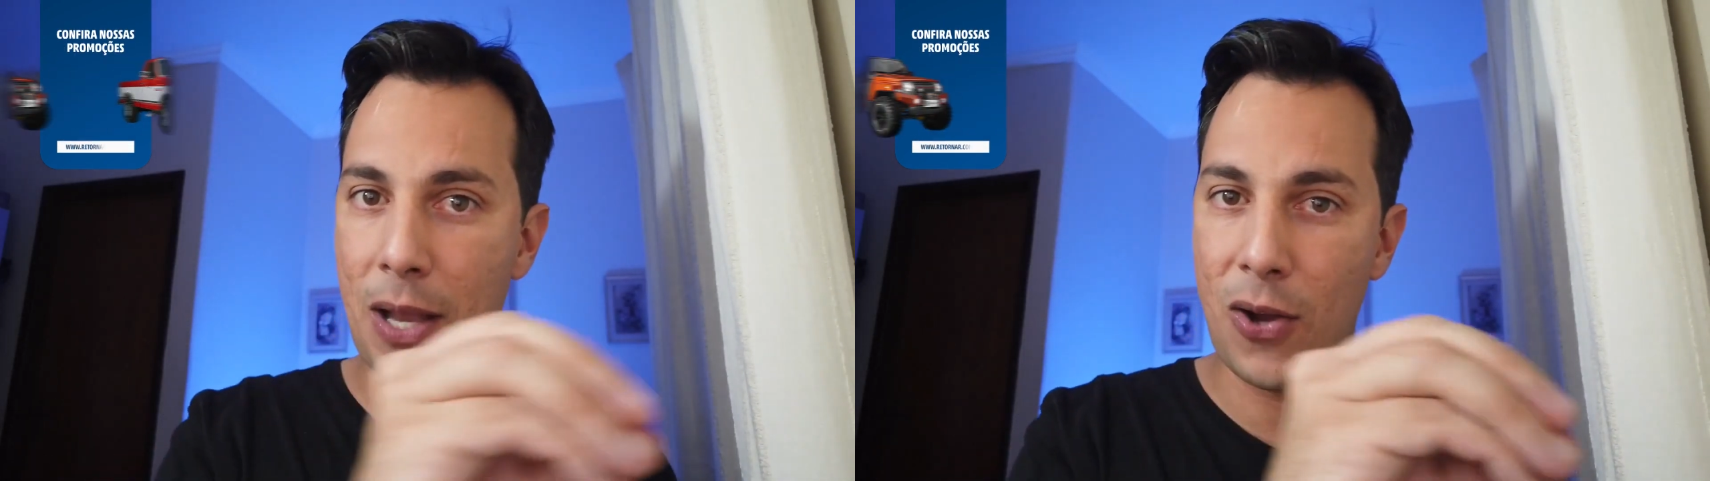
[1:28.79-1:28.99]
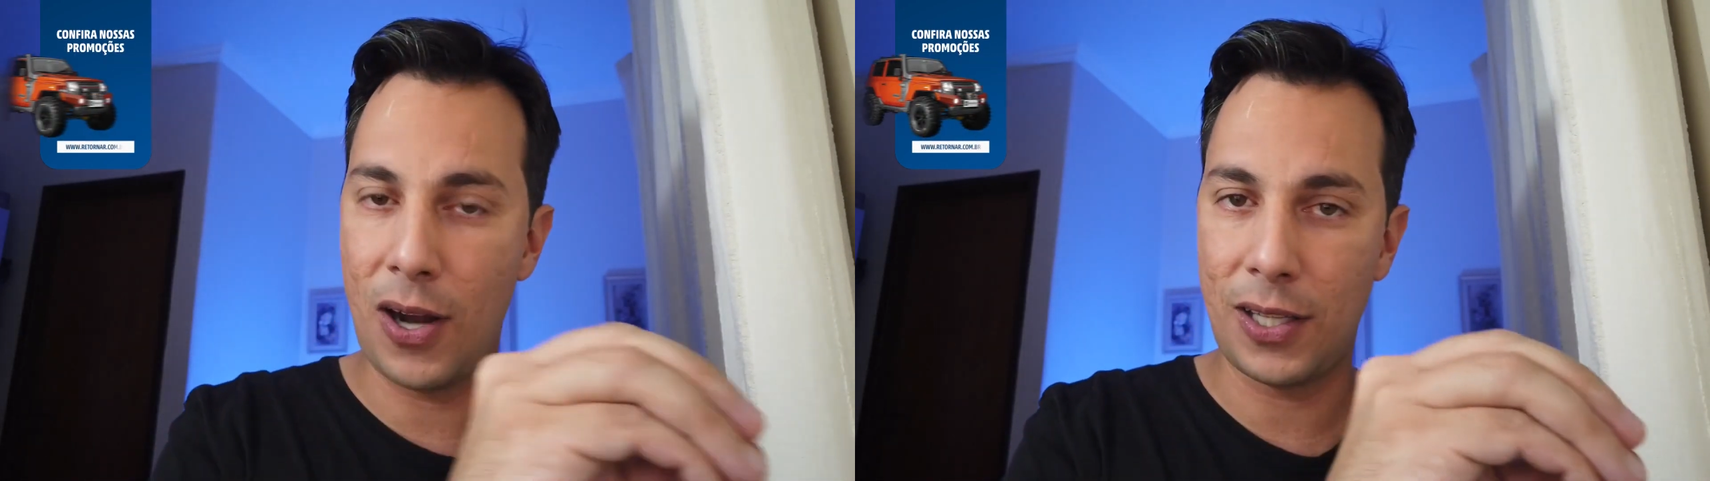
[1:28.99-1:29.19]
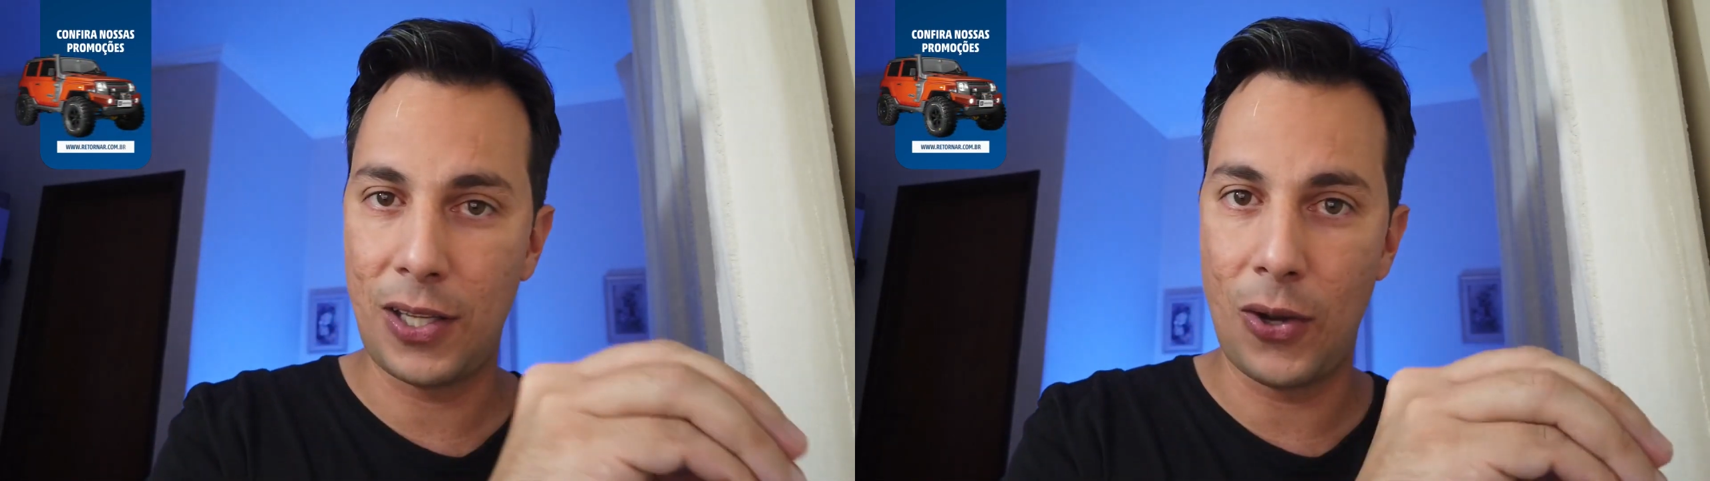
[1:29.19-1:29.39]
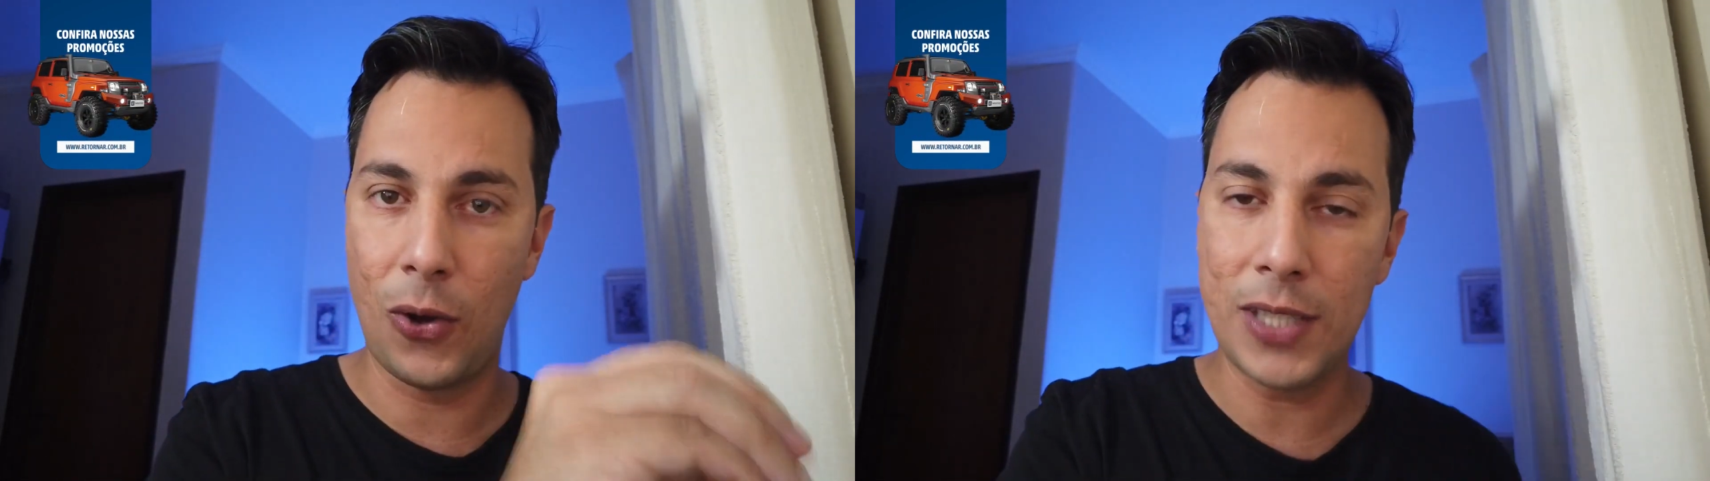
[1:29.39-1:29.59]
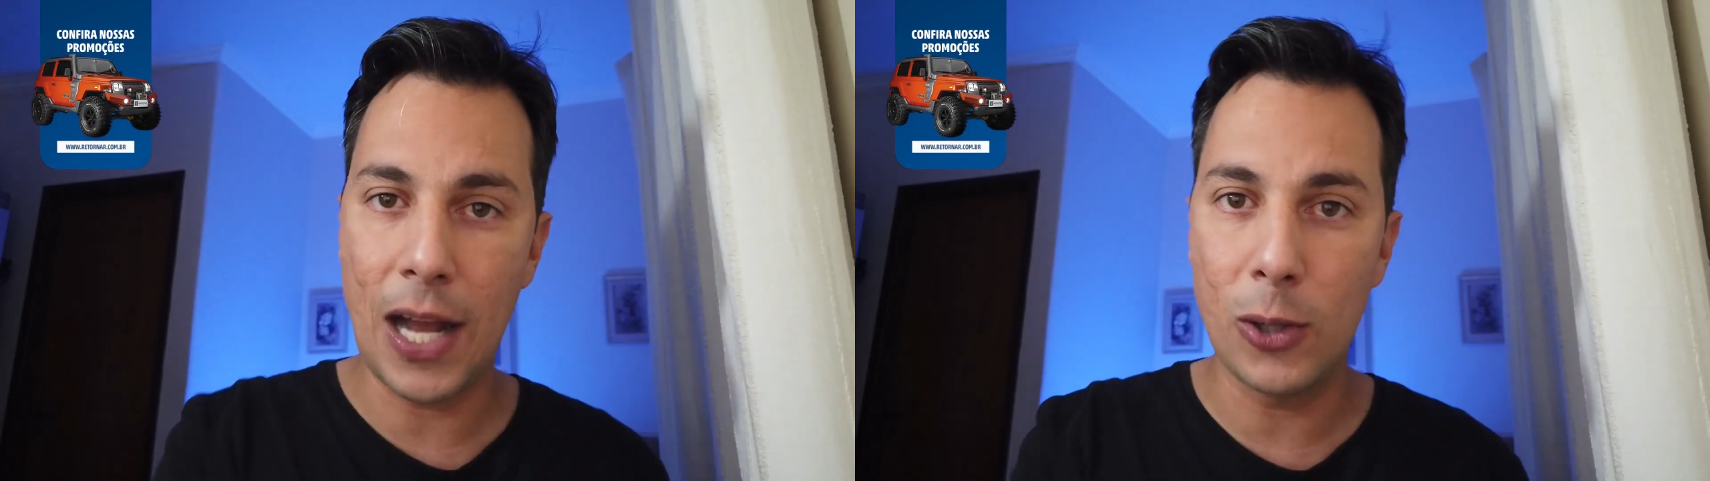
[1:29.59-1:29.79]
melhor que
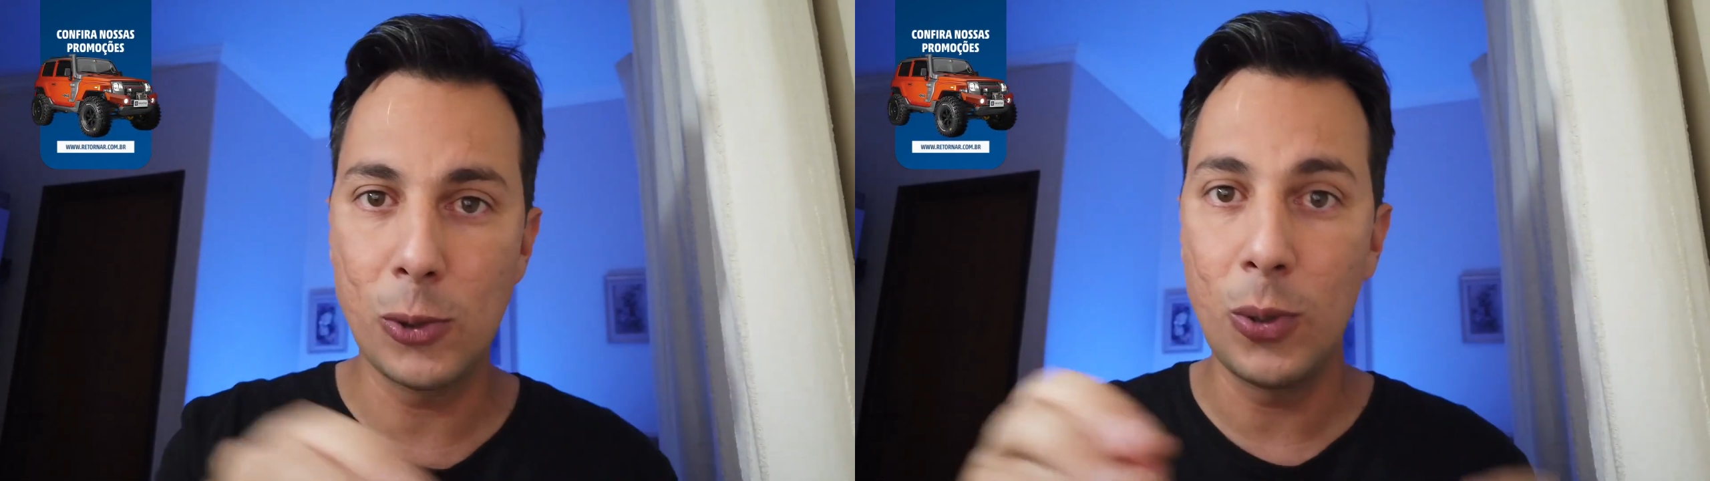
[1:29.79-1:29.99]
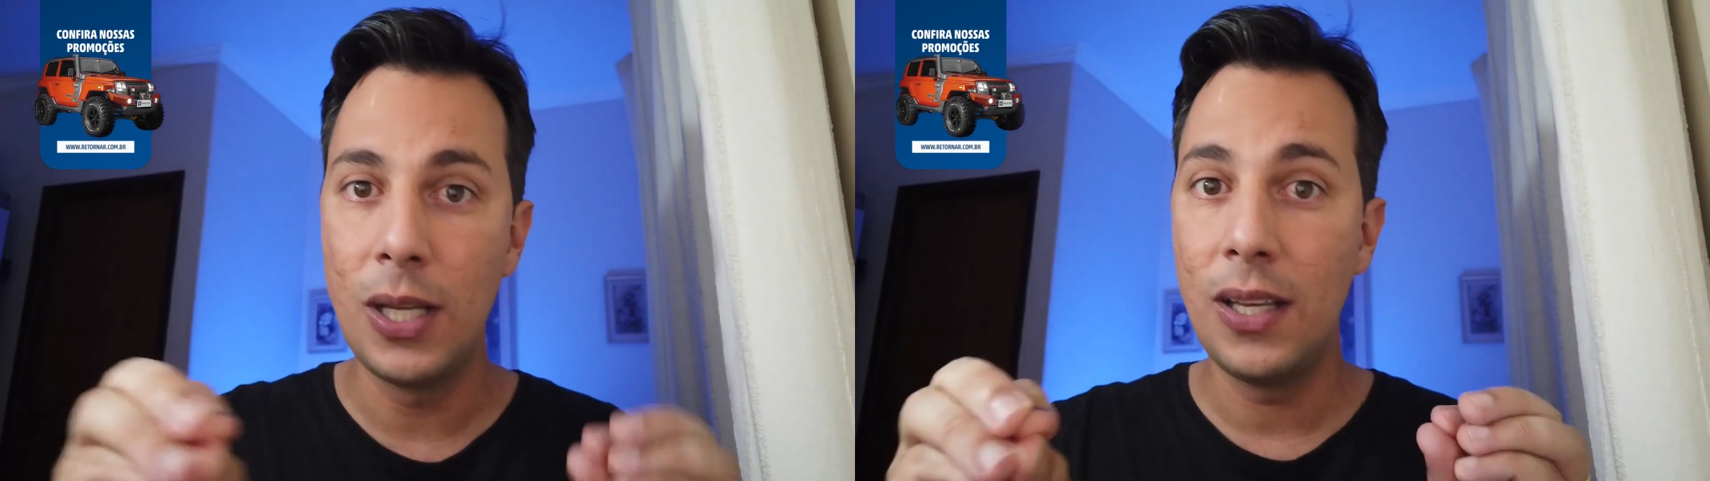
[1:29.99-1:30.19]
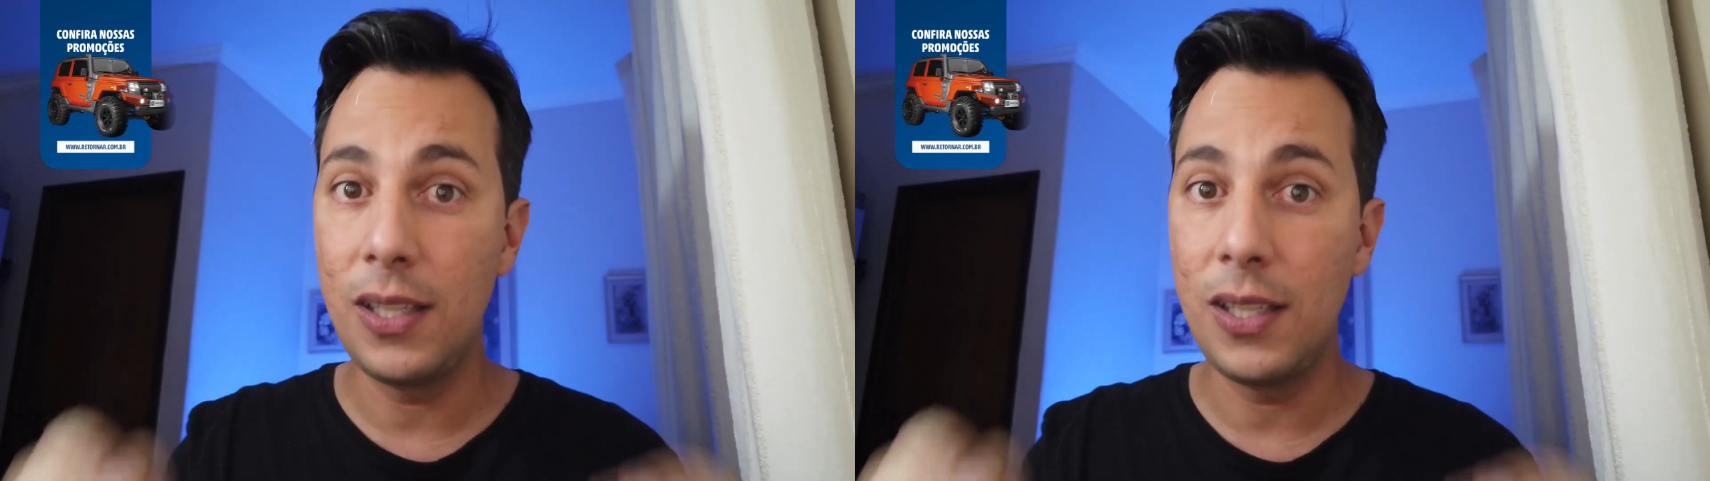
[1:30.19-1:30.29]
Ronaldo